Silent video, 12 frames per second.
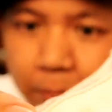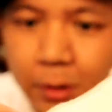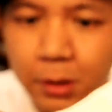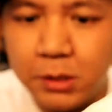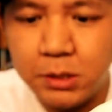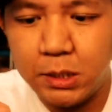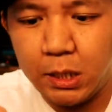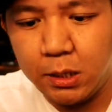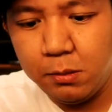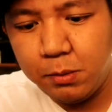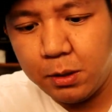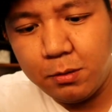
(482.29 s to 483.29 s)
mga
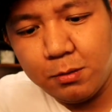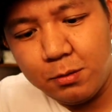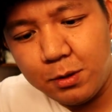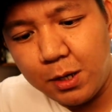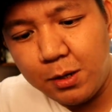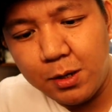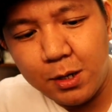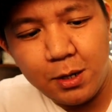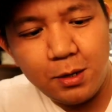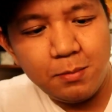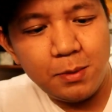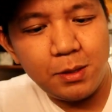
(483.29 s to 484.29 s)
stain pero kayang
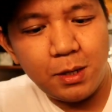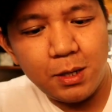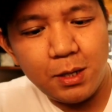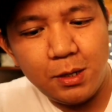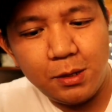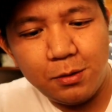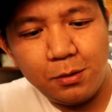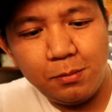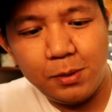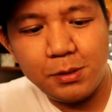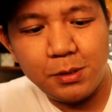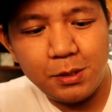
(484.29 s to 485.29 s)
kaya naman tanggalin to
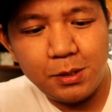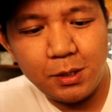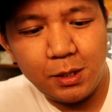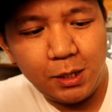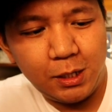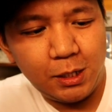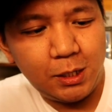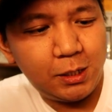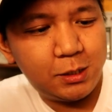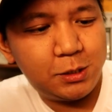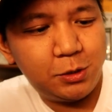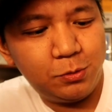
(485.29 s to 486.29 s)
ni Mr. Clean
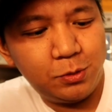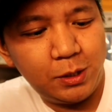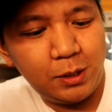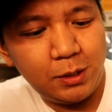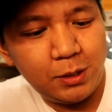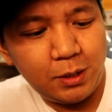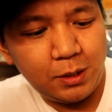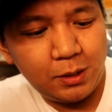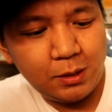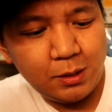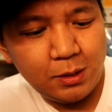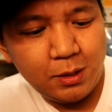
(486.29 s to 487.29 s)
Kick Shoe Cleaner eh
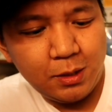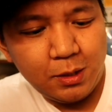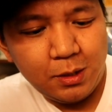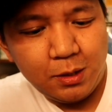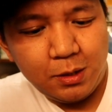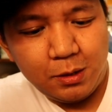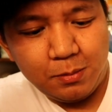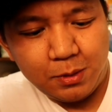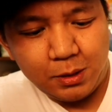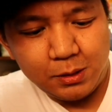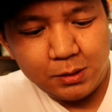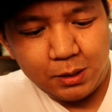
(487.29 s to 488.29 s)

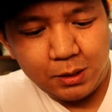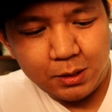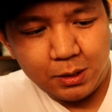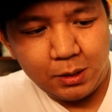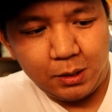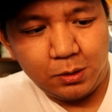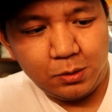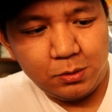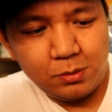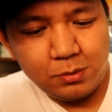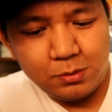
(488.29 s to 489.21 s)
mga stain na ganito